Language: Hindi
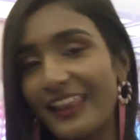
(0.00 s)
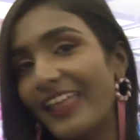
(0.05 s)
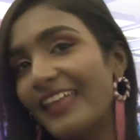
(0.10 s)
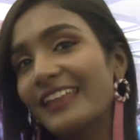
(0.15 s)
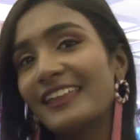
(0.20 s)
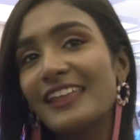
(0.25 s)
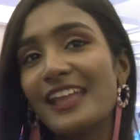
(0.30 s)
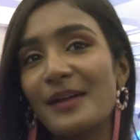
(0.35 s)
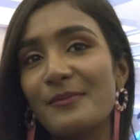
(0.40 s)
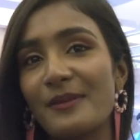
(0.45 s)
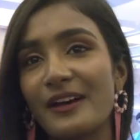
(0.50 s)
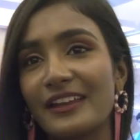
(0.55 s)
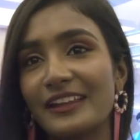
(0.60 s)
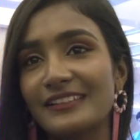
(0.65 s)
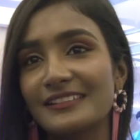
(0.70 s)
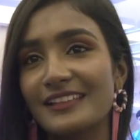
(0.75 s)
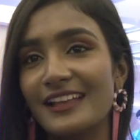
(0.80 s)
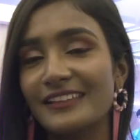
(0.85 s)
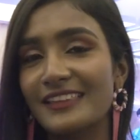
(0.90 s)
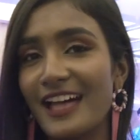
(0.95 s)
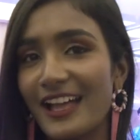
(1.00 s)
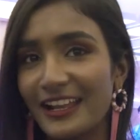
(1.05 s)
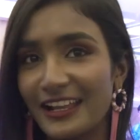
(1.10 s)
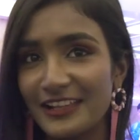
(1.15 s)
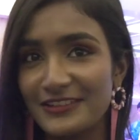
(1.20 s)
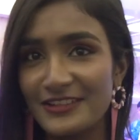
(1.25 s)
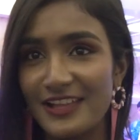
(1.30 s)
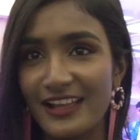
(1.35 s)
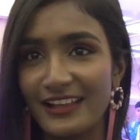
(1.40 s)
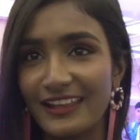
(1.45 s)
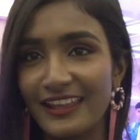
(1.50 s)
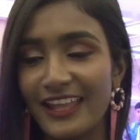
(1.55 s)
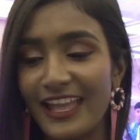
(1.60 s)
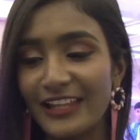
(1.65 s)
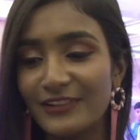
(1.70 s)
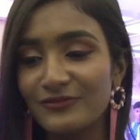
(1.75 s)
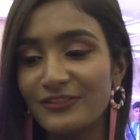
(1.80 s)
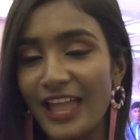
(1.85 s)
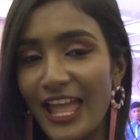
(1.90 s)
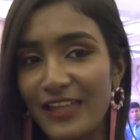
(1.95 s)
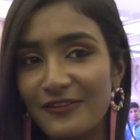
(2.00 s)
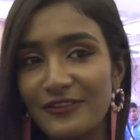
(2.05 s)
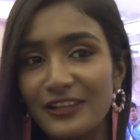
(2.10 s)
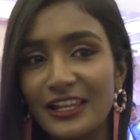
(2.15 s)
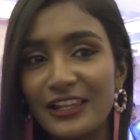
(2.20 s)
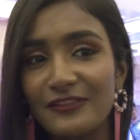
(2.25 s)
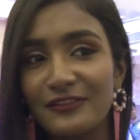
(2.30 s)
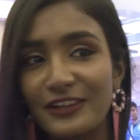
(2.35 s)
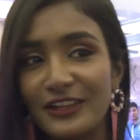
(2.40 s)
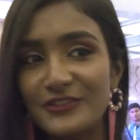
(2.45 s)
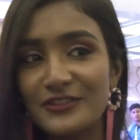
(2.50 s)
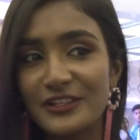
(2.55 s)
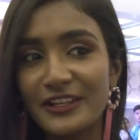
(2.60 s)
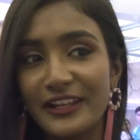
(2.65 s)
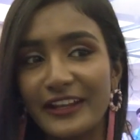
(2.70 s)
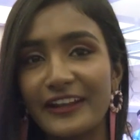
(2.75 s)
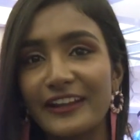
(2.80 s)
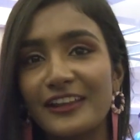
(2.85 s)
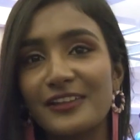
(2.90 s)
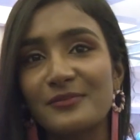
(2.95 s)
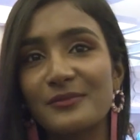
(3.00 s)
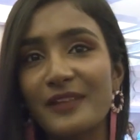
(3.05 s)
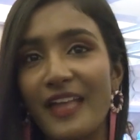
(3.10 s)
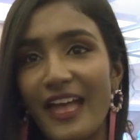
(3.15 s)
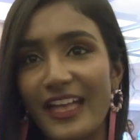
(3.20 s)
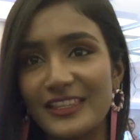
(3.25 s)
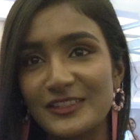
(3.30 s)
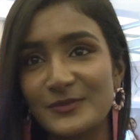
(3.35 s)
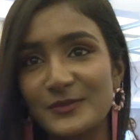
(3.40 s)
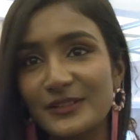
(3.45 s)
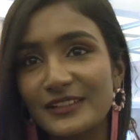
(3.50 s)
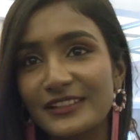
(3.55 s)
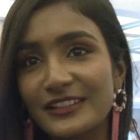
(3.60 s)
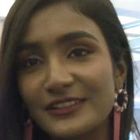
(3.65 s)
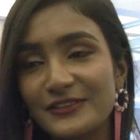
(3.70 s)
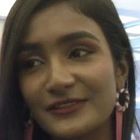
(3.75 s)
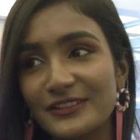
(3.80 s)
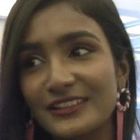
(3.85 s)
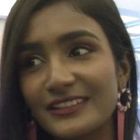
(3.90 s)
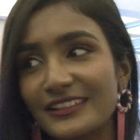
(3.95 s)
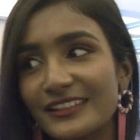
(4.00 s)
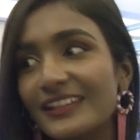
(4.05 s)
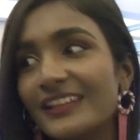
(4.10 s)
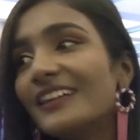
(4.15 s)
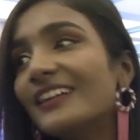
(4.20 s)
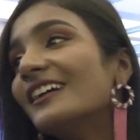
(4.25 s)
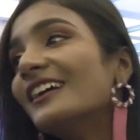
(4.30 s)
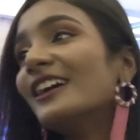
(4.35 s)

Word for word: रहेंगी हमारे साथ आगे जाके एंड फ्लाई विल एविएशन अकेडमी हैज़ बिन गिविन दी